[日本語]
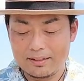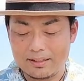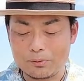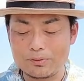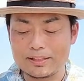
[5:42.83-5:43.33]

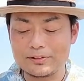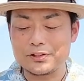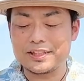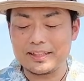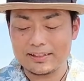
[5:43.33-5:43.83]
あ、今月の
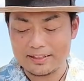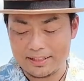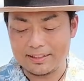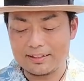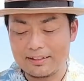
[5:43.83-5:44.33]
しちがつ
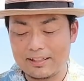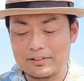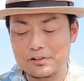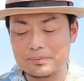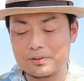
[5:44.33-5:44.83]
に
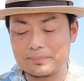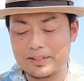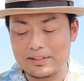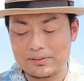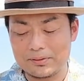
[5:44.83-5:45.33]
誕生日お
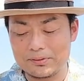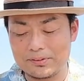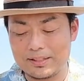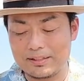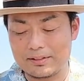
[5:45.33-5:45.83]
めでとう
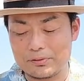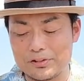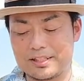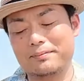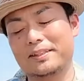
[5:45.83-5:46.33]
の連絡を
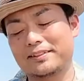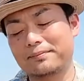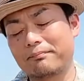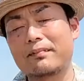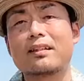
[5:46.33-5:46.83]
しています。
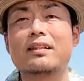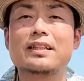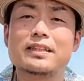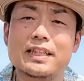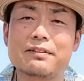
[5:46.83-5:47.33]

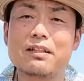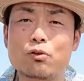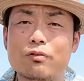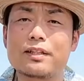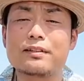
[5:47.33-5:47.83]
家は
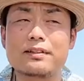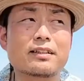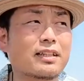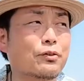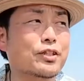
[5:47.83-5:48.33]
壊れて
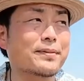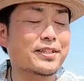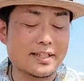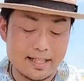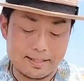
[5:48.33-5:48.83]
建て直しま
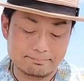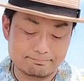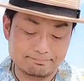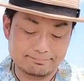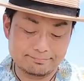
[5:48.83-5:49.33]
したが、
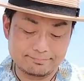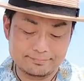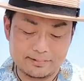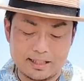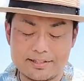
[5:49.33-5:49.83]

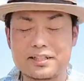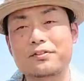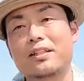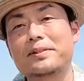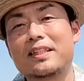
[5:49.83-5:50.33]
感謝
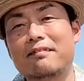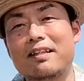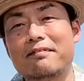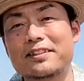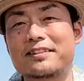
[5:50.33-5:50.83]
の涙
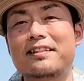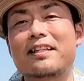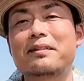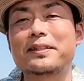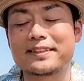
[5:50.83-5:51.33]
は忘れ
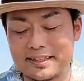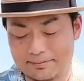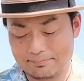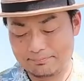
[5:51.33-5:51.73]
られません。